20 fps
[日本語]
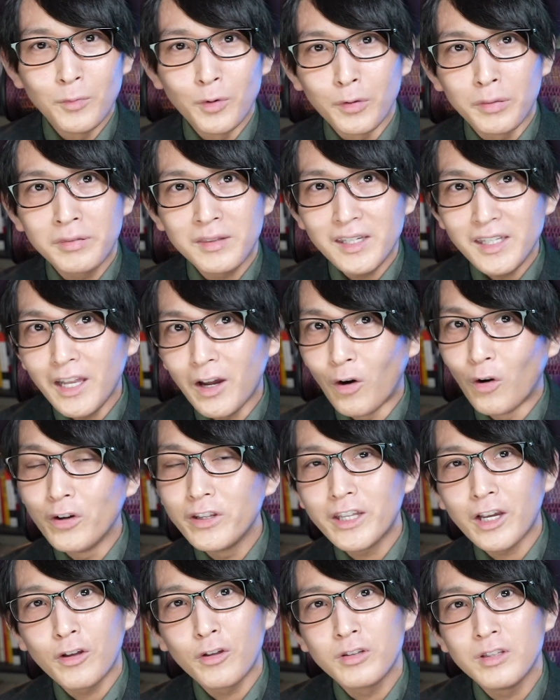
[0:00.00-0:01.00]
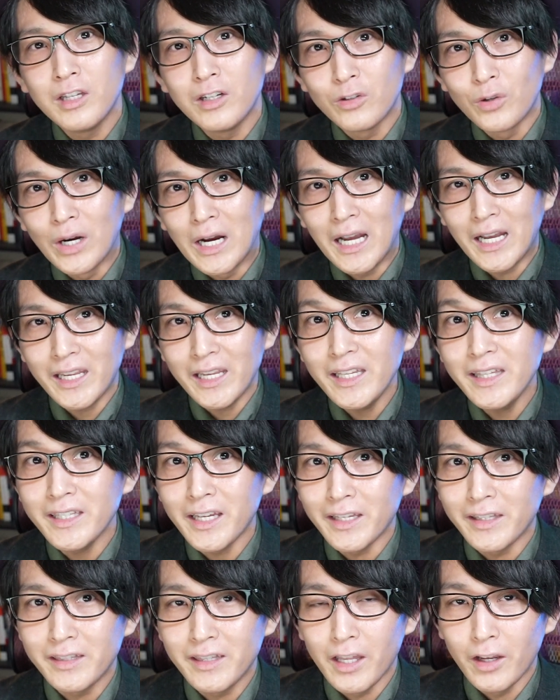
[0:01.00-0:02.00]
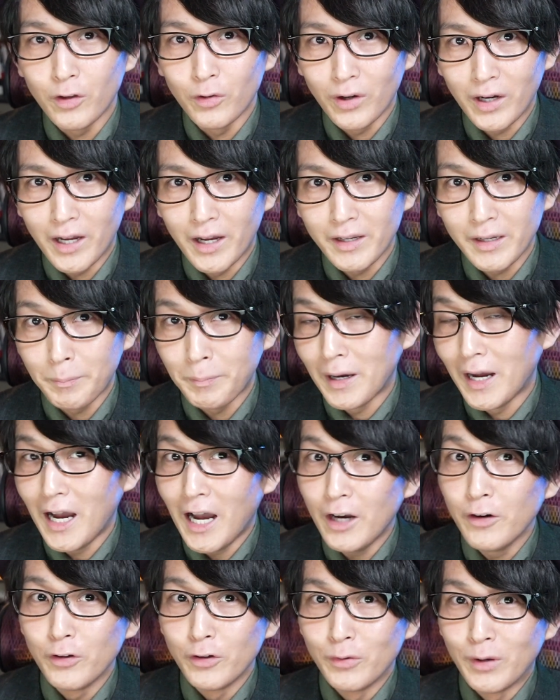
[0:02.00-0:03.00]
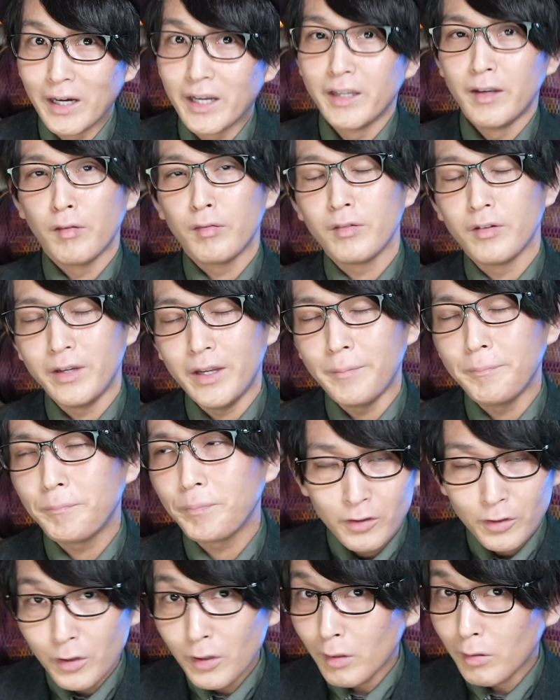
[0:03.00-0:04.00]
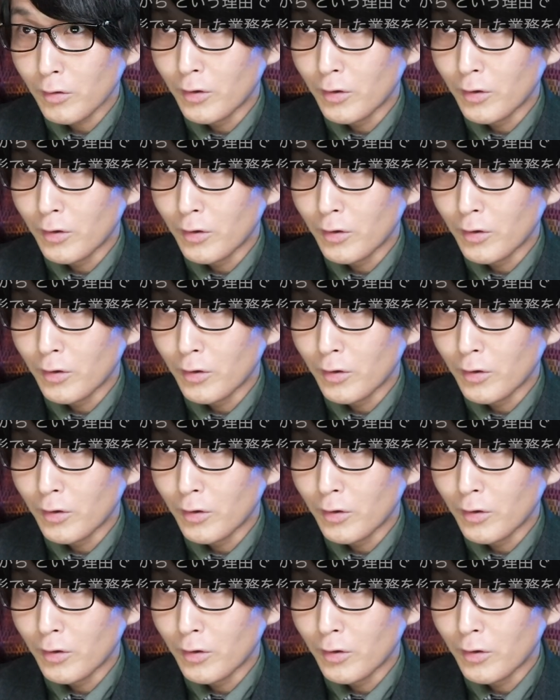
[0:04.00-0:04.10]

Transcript: も好きで翻訳してるとは限んないっていうのがやっぱあるわけですよね。特に